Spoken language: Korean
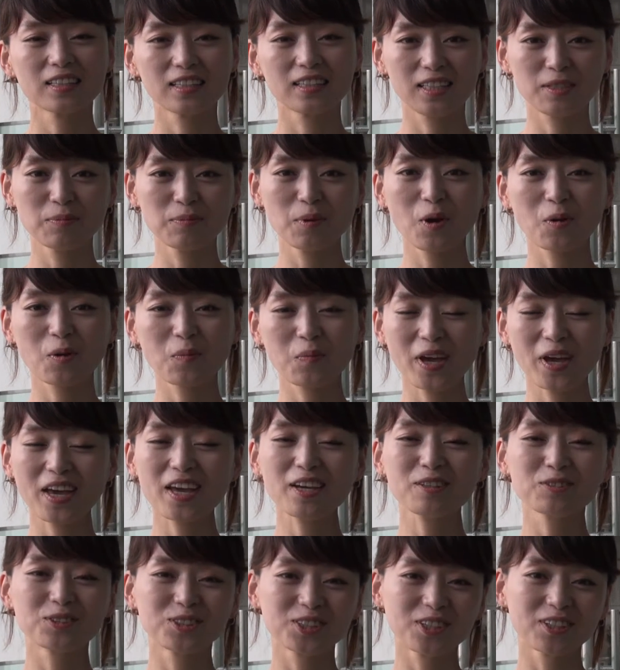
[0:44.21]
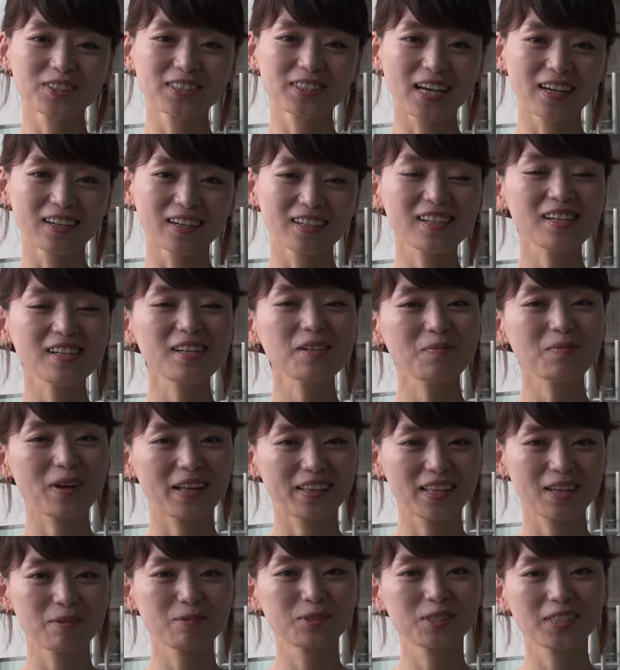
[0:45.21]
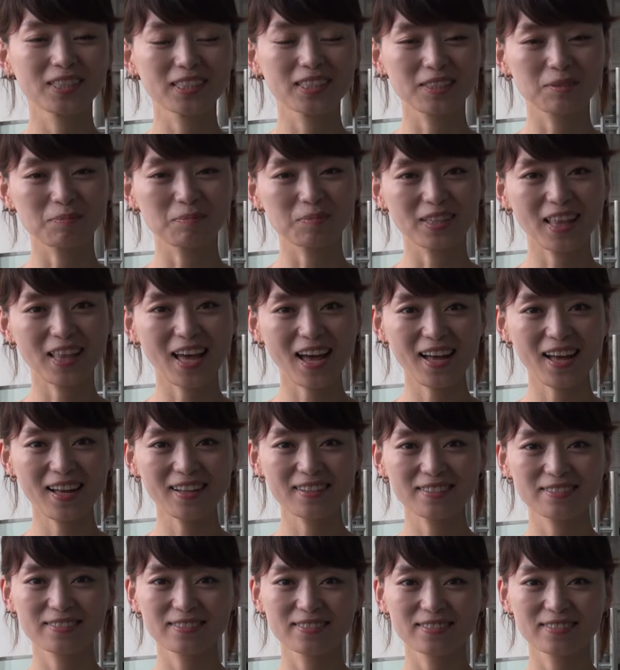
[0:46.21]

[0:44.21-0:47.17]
김영배 구청장을 만나보시겠습니다.